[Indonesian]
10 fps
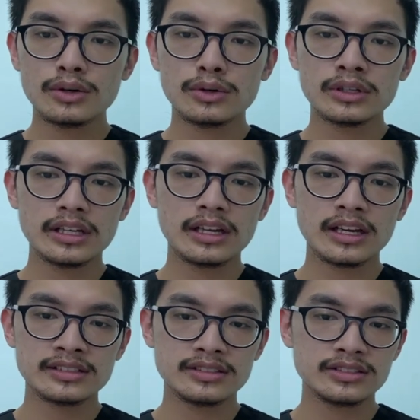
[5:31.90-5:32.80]
Ini adalah
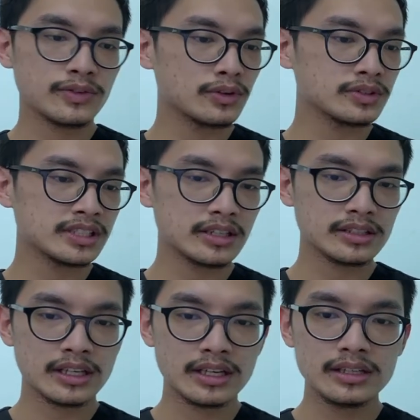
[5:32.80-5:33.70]
research flow
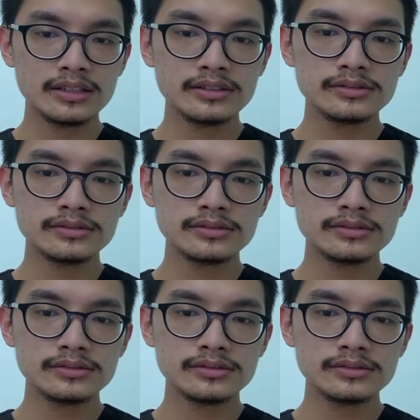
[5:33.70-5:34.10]
chartnya.